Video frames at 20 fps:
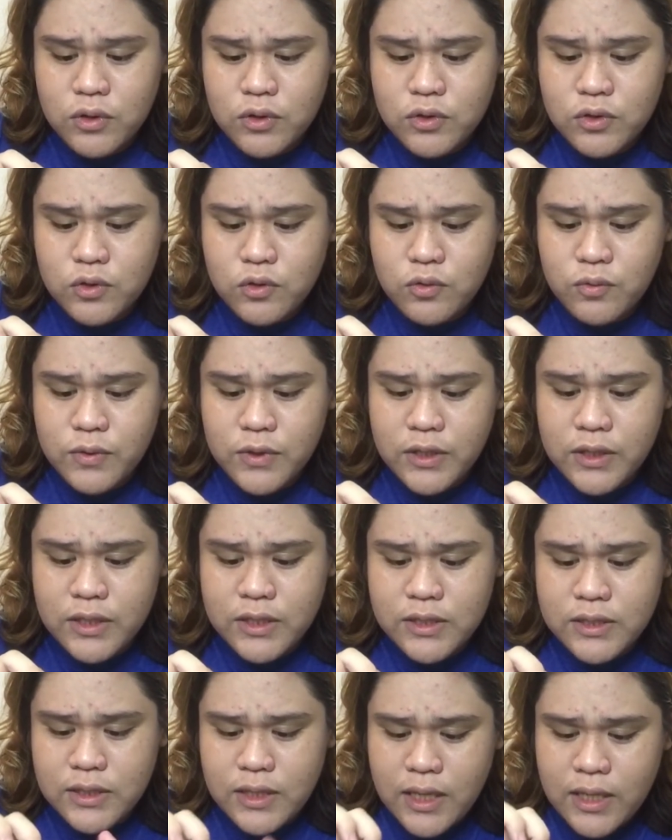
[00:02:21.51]
So,
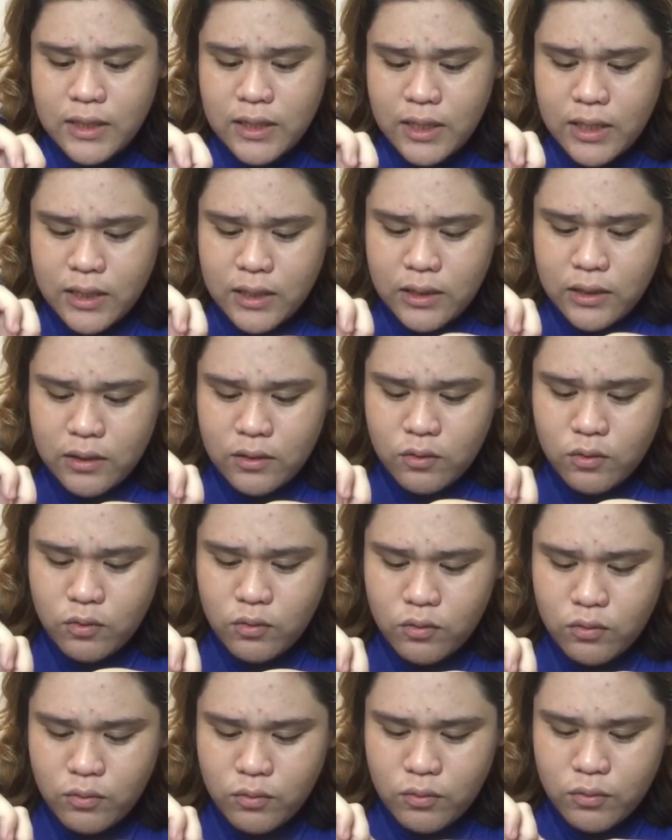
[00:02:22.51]
matatest natin
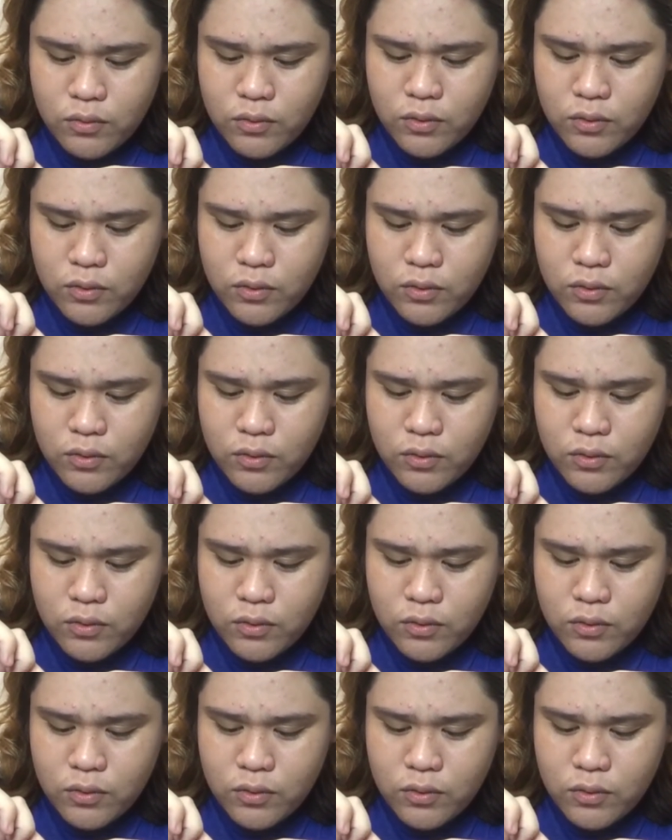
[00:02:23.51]
kung